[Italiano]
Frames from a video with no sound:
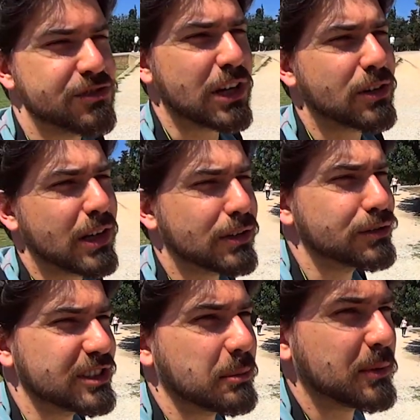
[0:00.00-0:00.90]
Già con la
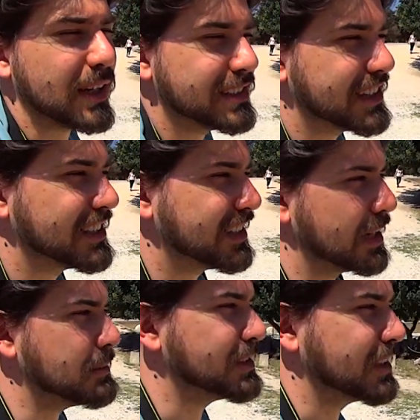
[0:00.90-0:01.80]
consapevolezza che
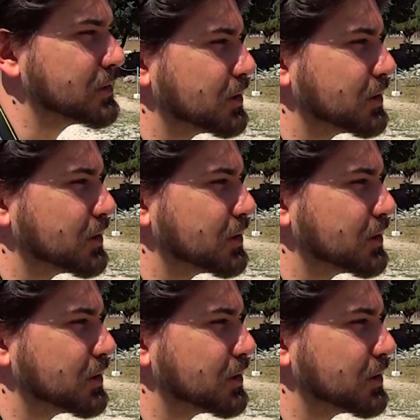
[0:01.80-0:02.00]
sarebbe stato